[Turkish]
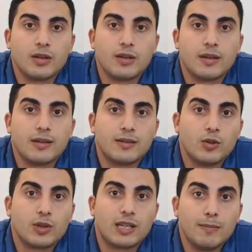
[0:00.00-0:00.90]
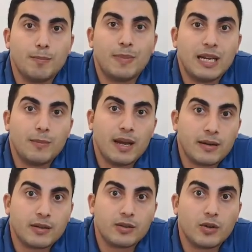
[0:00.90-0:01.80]
E, CEO kim? Billy
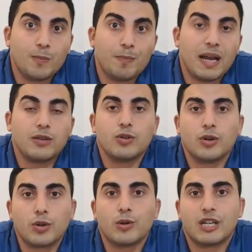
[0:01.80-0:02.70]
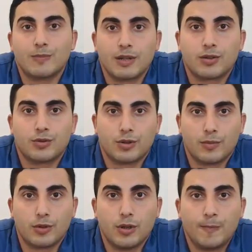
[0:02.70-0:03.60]
Barry diyor. Ben diyor ona ulaşmak
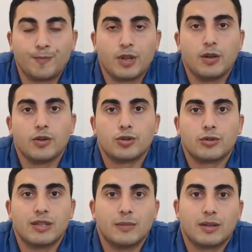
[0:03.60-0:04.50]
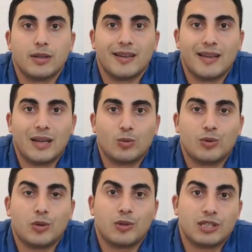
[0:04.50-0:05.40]
istiyorum diyor. Çocuk tabii ki e,
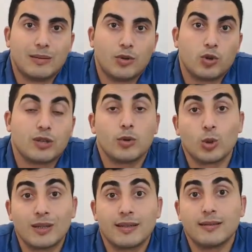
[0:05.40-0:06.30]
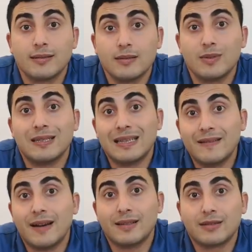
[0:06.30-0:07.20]
ona ulaşamıyor. O zaman ona tanıdığı birileri
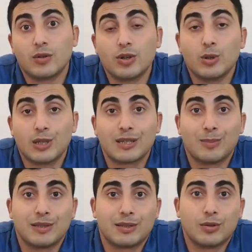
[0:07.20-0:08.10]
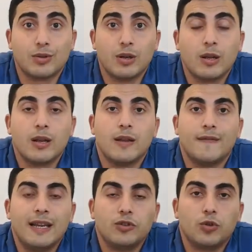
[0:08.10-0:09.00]
vardır. Ona ulaşabilirsin diyor.
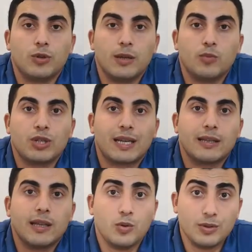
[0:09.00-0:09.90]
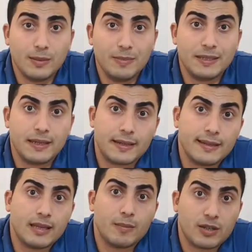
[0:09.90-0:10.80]
Ve en sonunda bu şekilde onunla bir
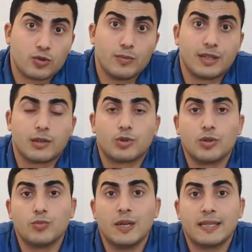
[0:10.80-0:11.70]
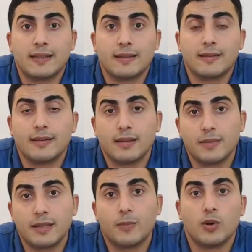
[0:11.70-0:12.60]
şekilde temas kurmaya çalışıyor. Bu esnada da
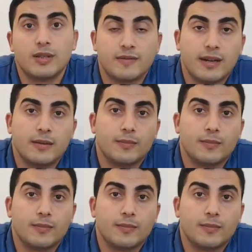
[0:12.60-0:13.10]
tabii ki polis var.